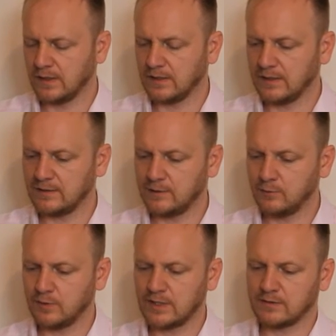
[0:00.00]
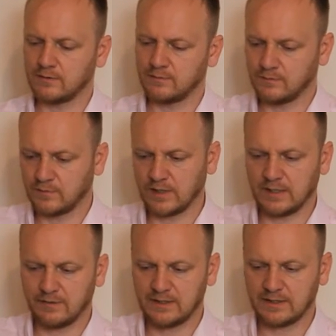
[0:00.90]
Если у нас
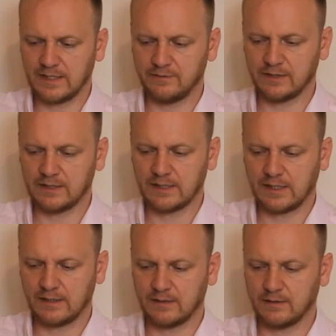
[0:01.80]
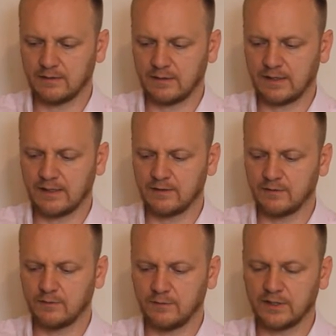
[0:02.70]
голова стоит вертикально, да,
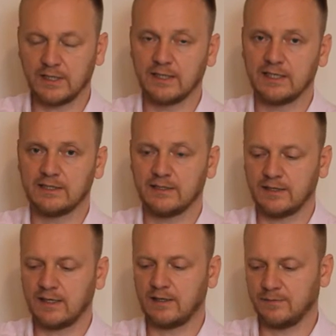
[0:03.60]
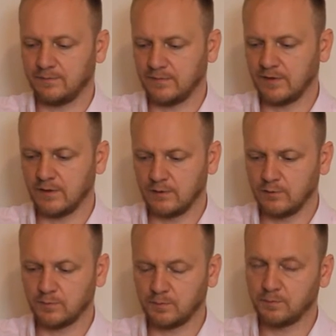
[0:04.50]
вернее горизонтально,
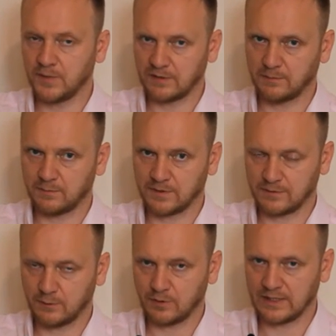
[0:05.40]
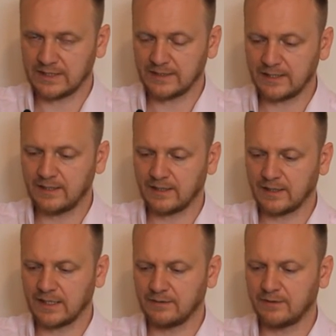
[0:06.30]
ну, первый позвонок горизонтально, а
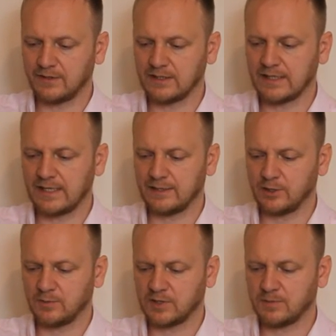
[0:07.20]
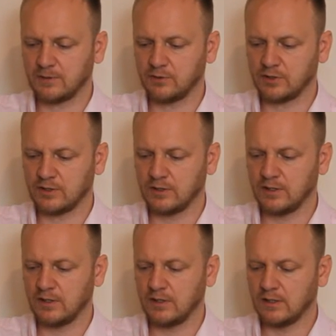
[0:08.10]
голова вертикально на нем расположена,
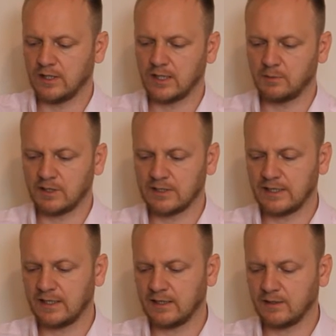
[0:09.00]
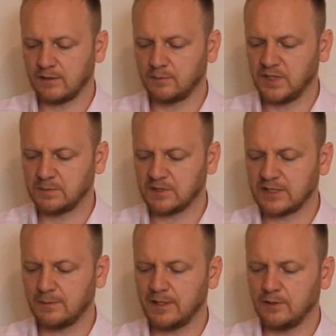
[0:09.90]
а, благодаря
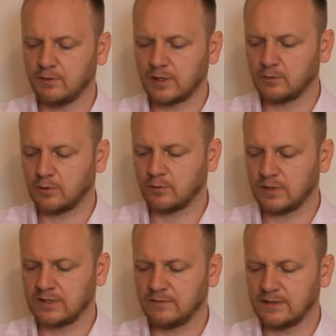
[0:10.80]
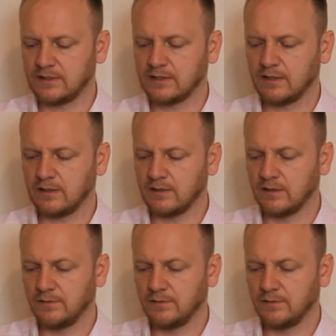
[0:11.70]
приспособлению, которое у нас возникло